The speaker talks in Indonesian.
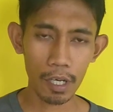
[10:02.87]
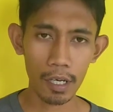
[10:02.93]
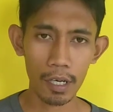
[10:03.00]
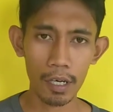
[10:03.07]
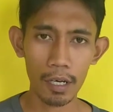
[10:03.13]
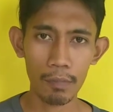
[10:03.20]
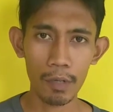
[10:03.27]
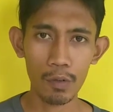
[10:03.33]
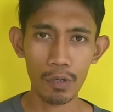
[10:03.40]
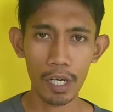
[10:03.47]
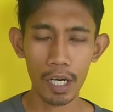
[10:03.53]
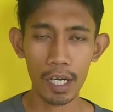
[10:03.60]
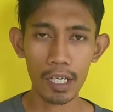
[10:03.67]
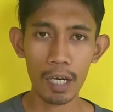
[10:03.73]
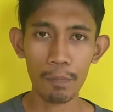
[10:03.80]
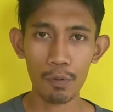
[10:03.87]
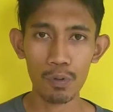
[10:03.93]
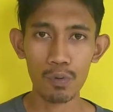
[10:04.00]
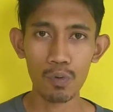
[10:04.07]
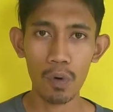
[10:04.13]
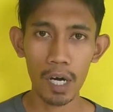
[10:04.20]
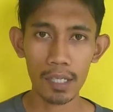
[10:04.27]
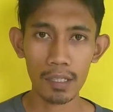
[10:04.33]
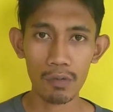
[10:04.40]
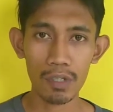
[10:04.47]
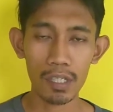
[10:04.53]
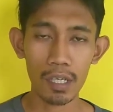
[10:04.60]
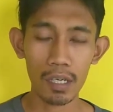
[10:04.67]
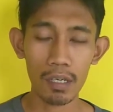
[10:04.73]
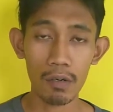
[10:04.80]
uh, menggunakan kapur 2 atau
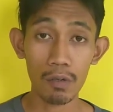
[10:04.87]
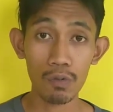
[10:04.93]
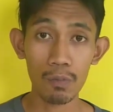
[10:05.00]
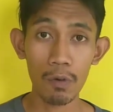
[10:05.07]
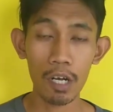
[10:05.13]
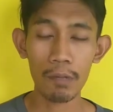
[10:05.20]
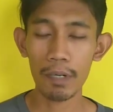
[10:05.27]
3 kilo itu boleh?